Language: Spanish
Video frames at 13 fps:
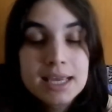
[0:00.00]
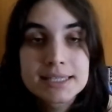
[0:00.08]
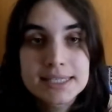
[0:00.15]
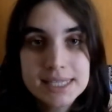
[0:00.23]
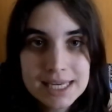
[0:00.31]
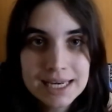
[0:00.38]

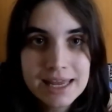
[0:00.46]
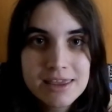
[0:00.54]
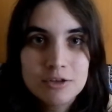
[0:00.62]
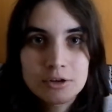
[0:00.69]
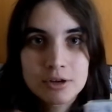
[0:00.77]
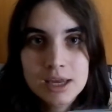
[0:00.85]
Sí que he
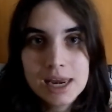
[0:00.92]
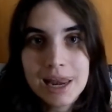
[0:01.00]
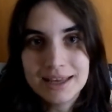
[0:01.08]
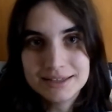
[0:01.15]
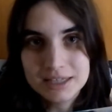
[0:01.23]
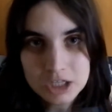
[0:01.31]
leído
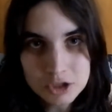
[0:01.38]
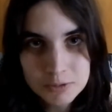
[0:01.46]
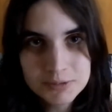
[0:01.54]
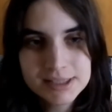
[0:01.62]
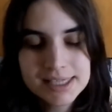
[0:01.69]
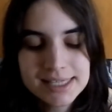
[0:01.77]
la
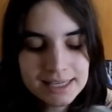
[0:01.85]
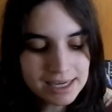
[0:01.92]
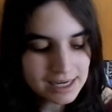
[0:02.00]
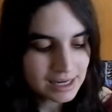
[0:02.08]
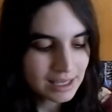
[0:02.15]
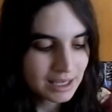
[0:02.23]
sinopsis y
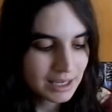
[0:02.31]
tal,